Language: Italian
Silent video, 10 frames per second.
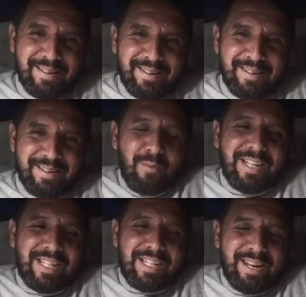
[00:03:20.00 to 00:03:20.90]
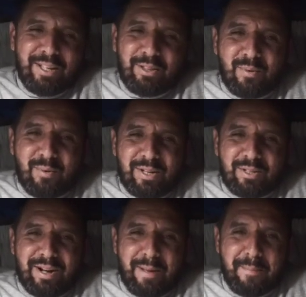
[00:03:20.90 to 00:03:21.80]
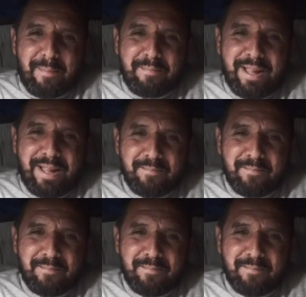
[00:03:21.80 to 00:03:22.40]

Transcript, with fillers: Dove è scritto questo nella Bibbia?